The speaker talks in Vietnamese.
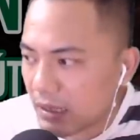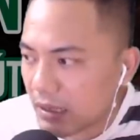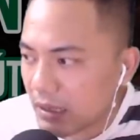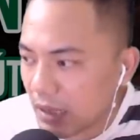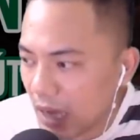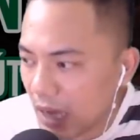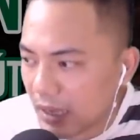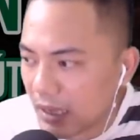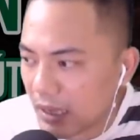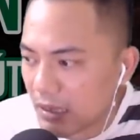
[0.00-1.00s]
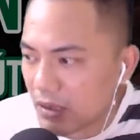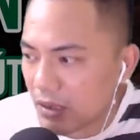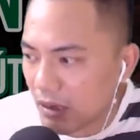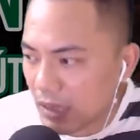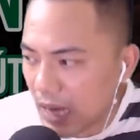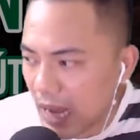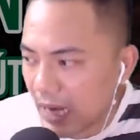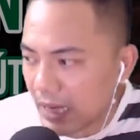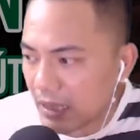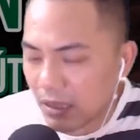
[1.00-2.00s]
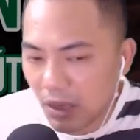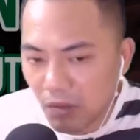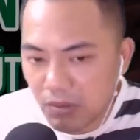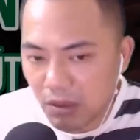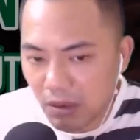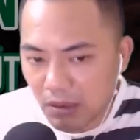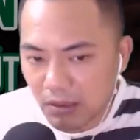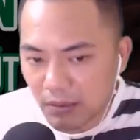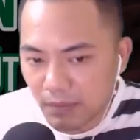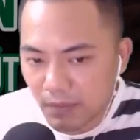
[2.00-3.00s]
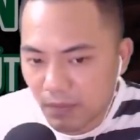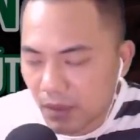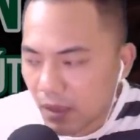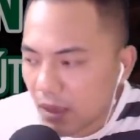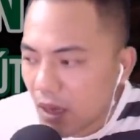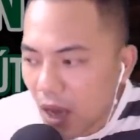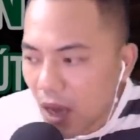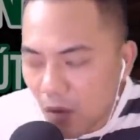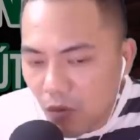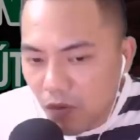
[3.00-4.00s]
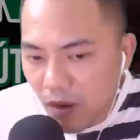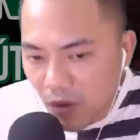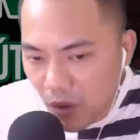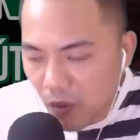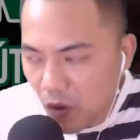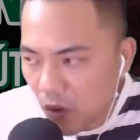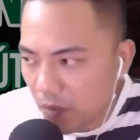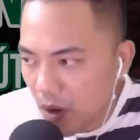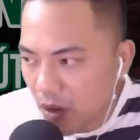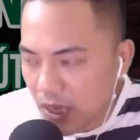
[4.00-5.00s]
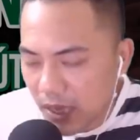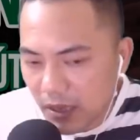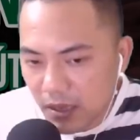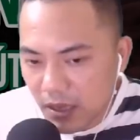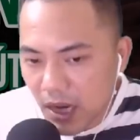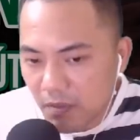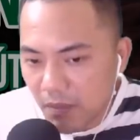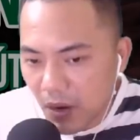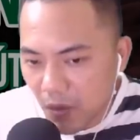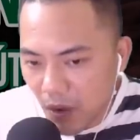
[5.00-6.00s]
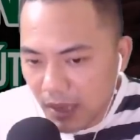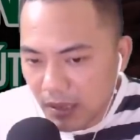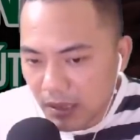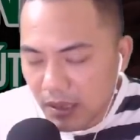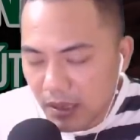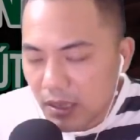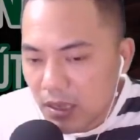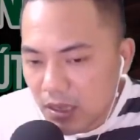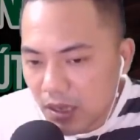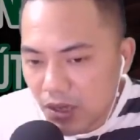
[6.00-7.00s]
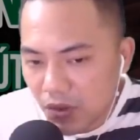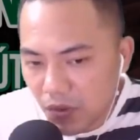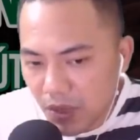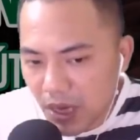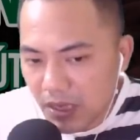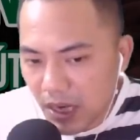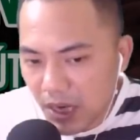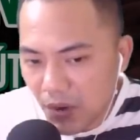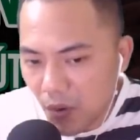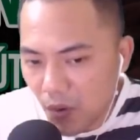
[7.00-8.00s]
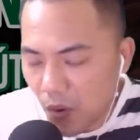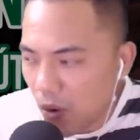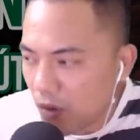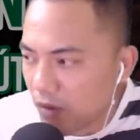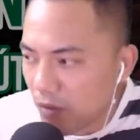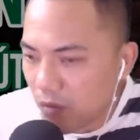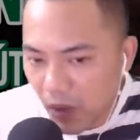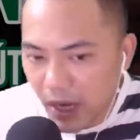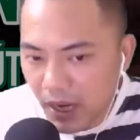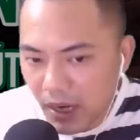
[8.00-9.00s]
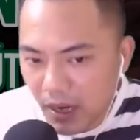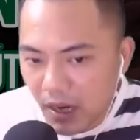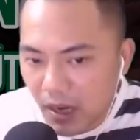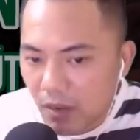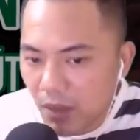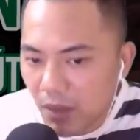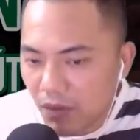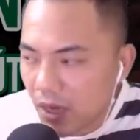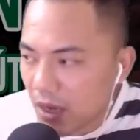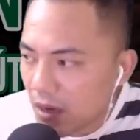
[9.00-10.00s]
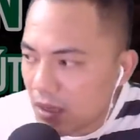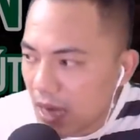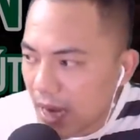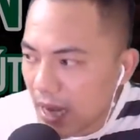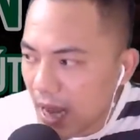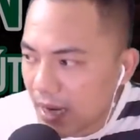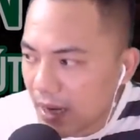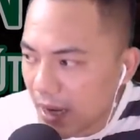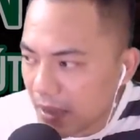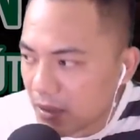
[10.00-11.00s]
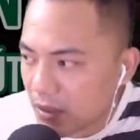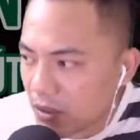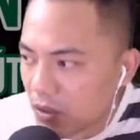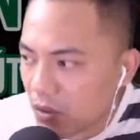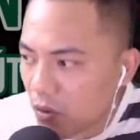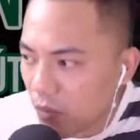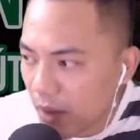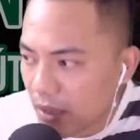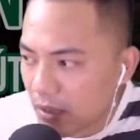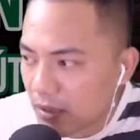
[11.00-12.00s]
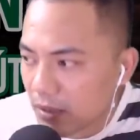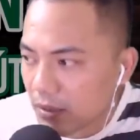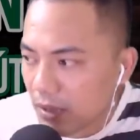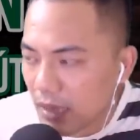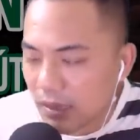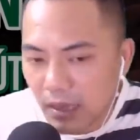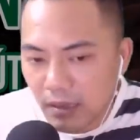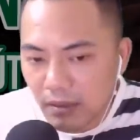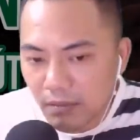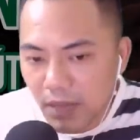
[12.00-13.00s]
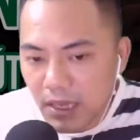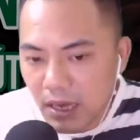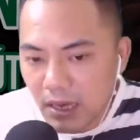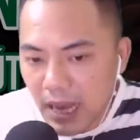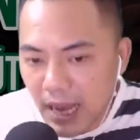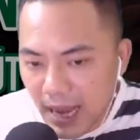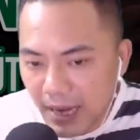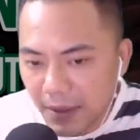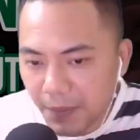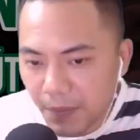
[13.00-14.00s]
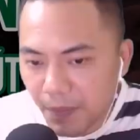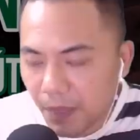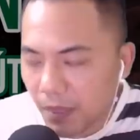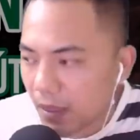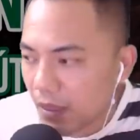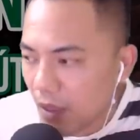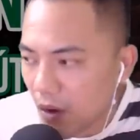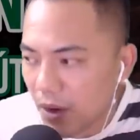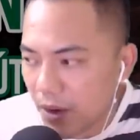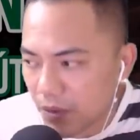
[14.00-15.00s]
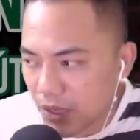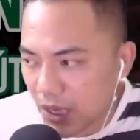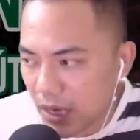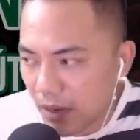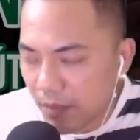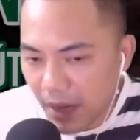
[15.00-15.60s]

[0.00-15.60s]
Ấy, dừng lại! Không được! Ông cụ Phong lồm cồm bò dậy từ dưới đất mà quát. Dường như cụ nhận ra ý đồ của con vong quỷ. Bởi vì hơn hai ai hết, cụ biết thằng Nhật bây giờ là ai. Nó có điều gì đặc biệt.